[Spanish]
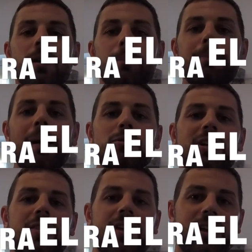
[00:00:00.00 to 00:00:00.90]
vamos a
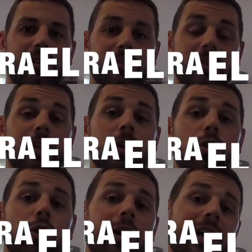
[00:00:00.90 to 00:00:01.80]
hacer
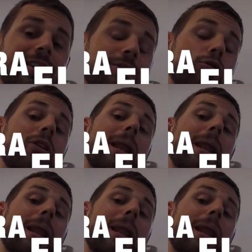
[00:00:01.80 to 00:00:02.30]
lo que es toda